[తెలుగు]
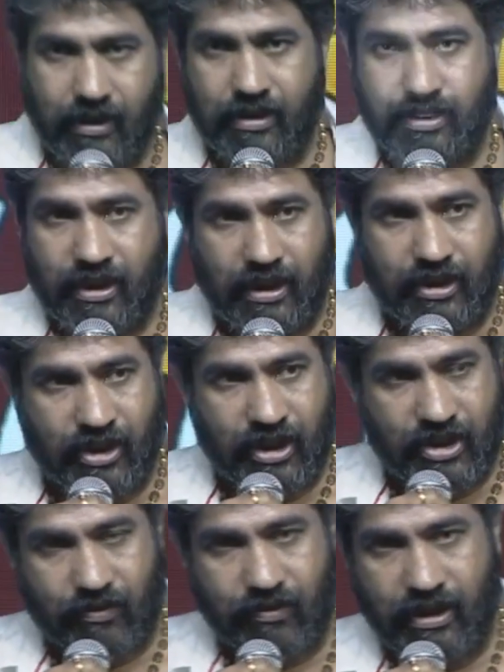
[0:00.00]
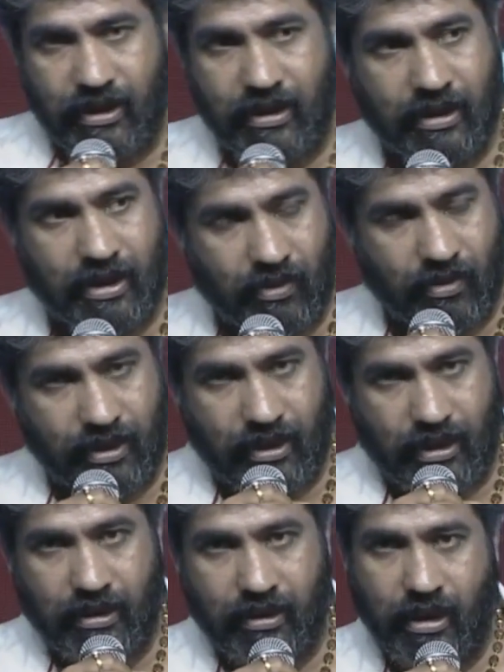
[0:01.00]
సెలెక్ట్ చేసుకుని హీరోయిన్
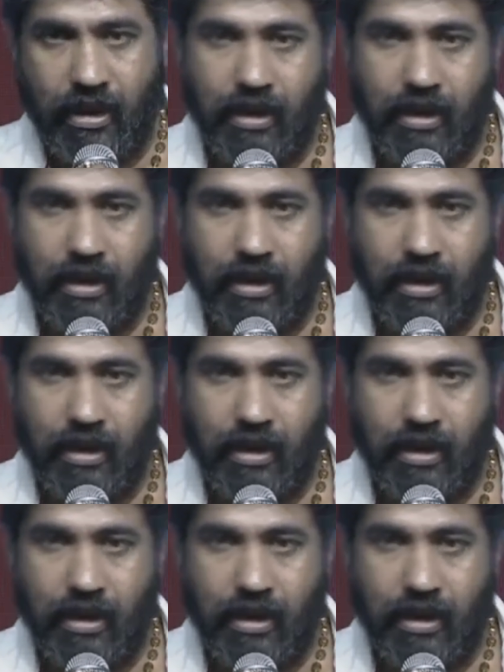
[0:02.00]
కింద